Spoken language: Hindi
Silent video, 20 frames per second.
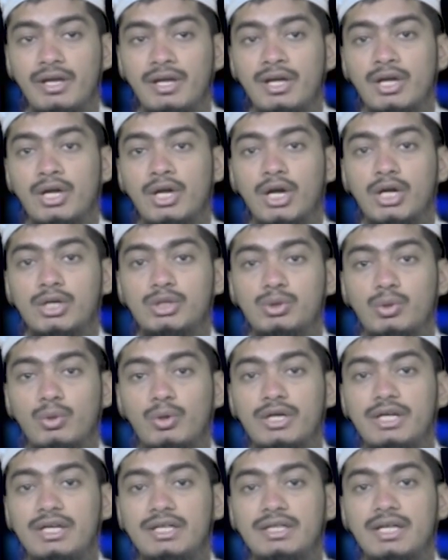हैं
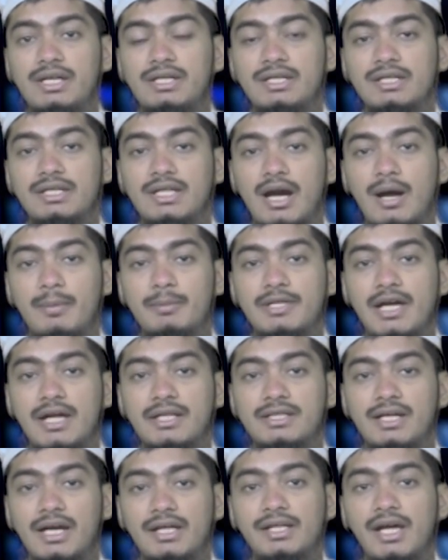जो ईंधन की दरामदा
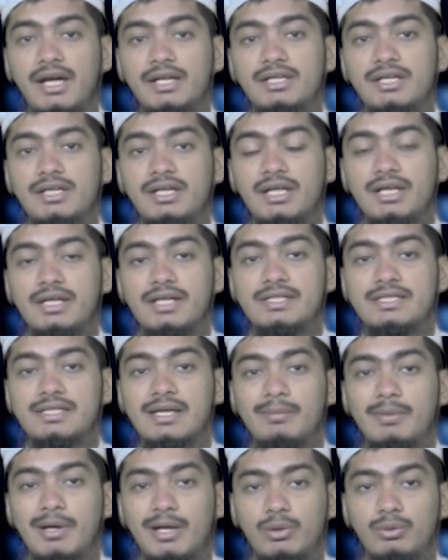की अदायगी के लिए
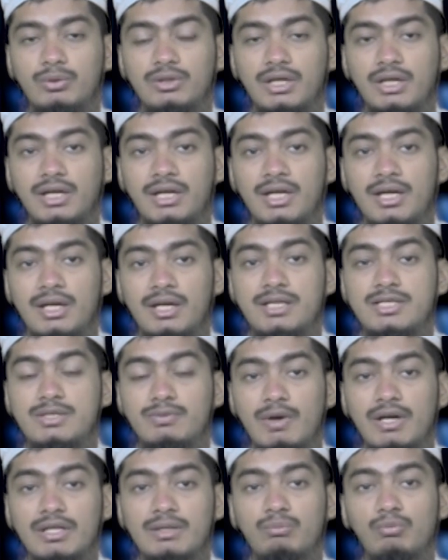इस्तेमाल होते हैं इस
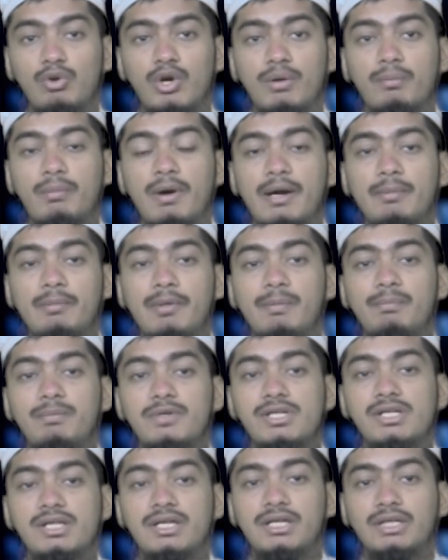वक्त मुल्क भर में
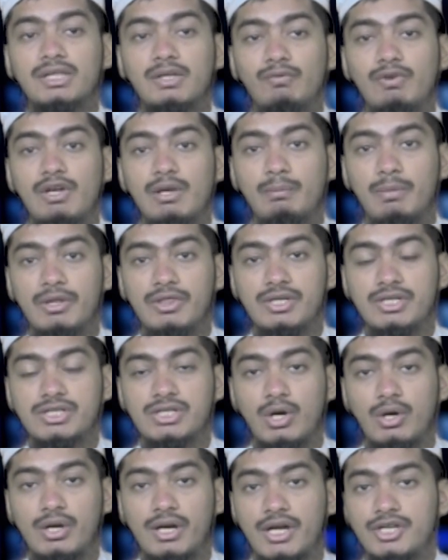बिजली की तवील
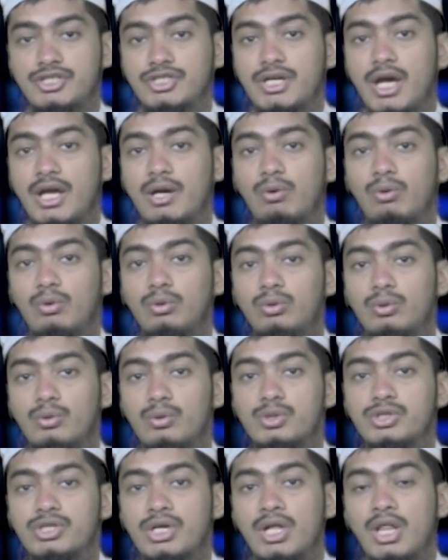बंदिश और अशाए
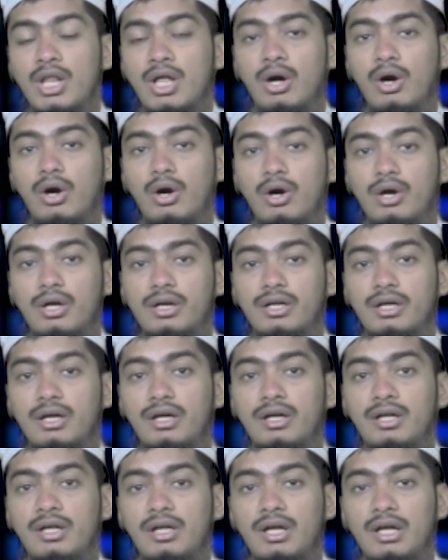खुरदनोश और
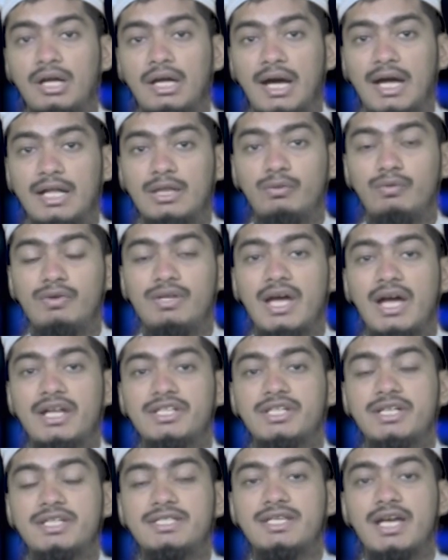अद्वियात
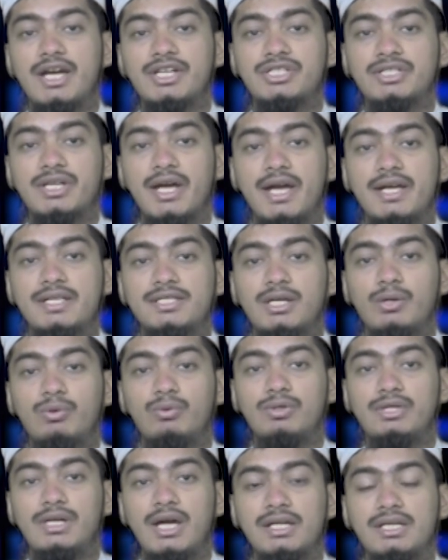जैसी अशाए
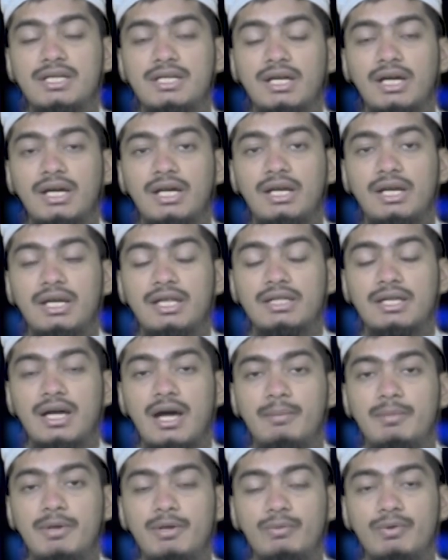ज़रूरिया की किल्लत
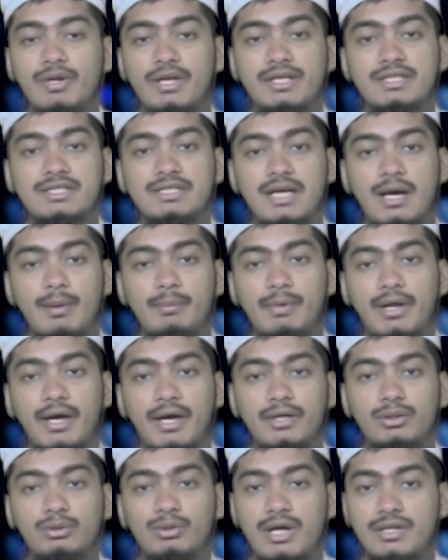का भी उन्हें सामना
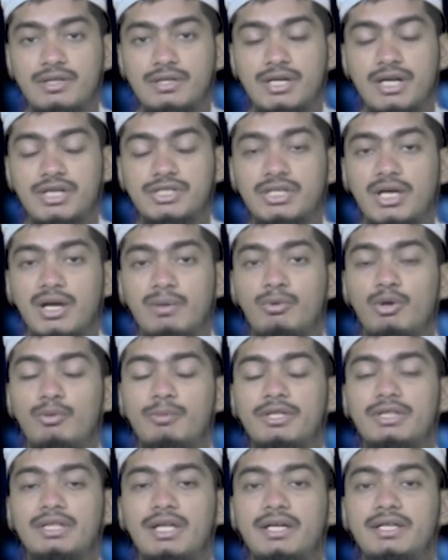है तो नादिन आज की खबरों
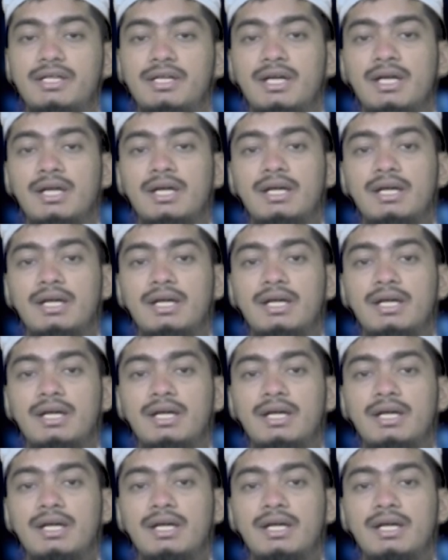में इतना ही